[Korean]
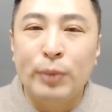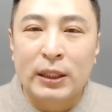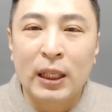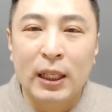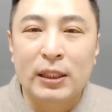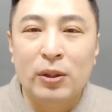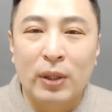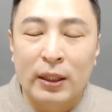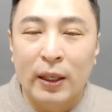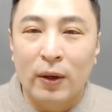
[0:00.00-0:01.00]
마찬가지인 것
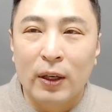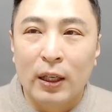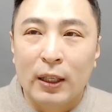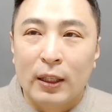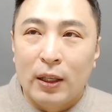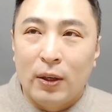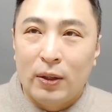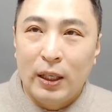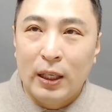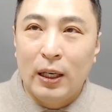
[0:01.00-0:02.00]
같아요. 어,
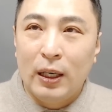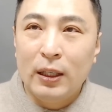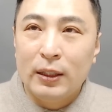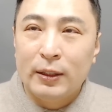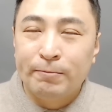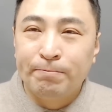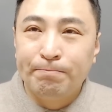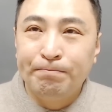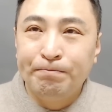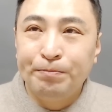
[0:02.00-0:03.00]
내가
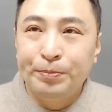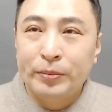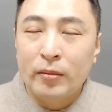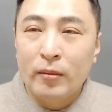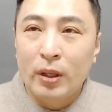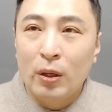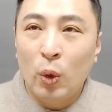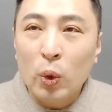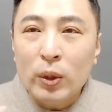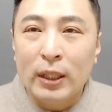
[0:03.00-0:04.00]
음,
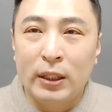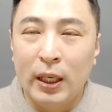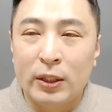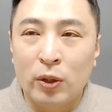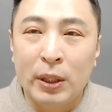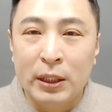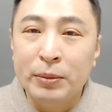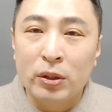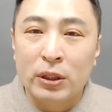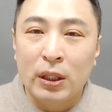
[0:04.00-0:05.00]
코로나 때 정말
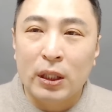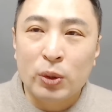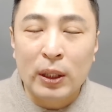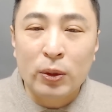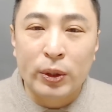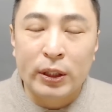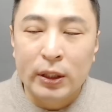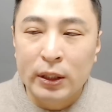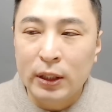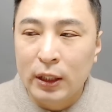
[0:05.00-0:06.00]
힘들었잖아요.
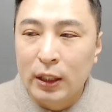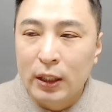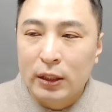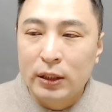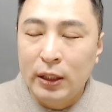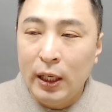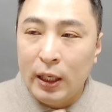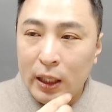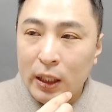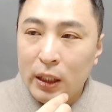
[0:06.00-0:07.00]
소상공인들
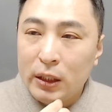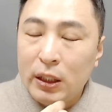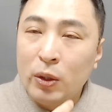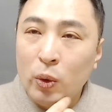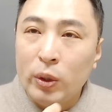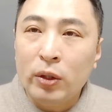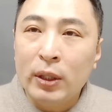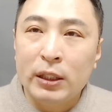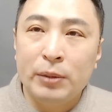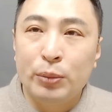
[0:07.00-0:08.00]
그때 딛고
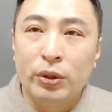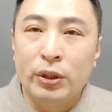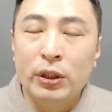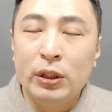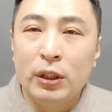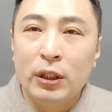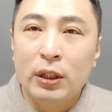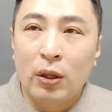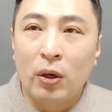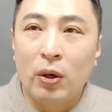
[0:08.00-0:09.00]
일어나신 분들,
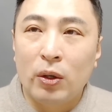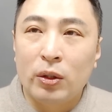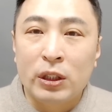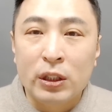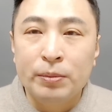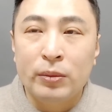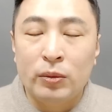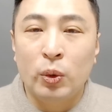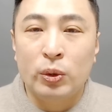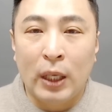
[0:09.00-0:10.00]
어, 지금
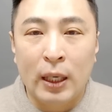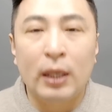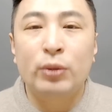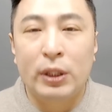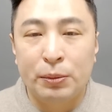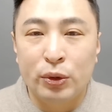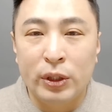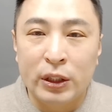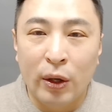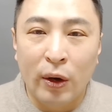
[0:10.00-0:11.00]
또 잘하고 계신 분들이
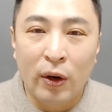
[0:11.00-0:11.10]
있어요.